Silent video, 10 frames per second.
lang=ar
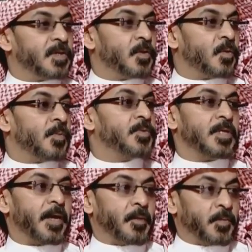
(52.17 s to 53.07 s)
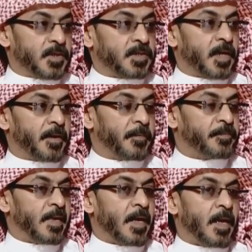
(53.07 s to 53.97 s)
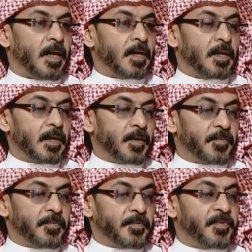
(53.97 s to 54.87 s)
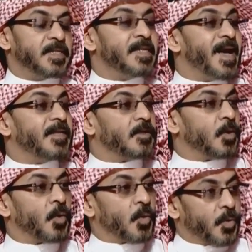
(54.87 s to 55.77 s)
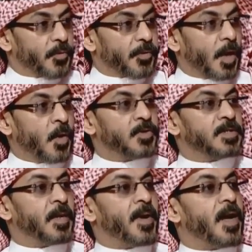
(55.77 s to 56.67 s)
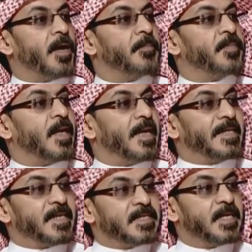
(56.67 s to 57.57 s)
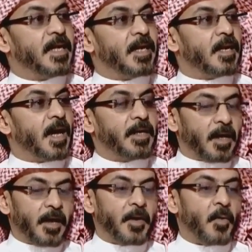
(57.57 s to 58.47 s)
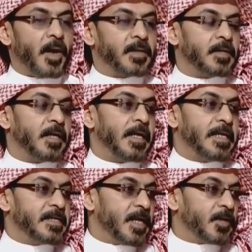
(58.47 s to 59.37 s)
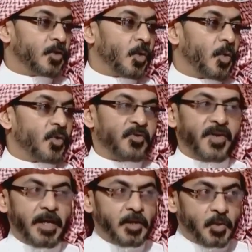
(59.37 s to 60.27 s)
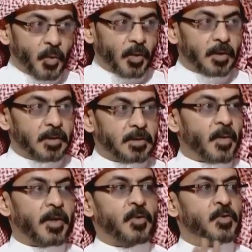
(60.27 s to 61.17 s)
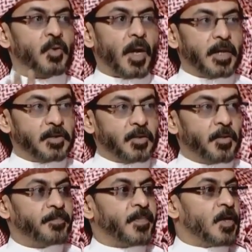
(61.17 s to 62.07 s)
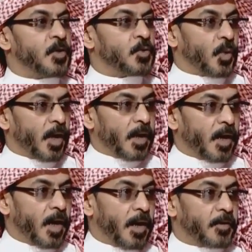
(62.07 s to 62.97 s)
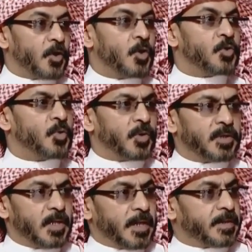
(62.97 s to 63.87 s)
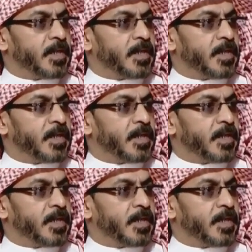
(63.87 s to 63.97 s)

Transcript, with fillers: جدا ومتسارع. آه، فزياده القروض او السماح لتسهيل اي قنوات لزياده القروض في اي سوق سواء كان سوق اسهم، سوق عقار، سوق سلع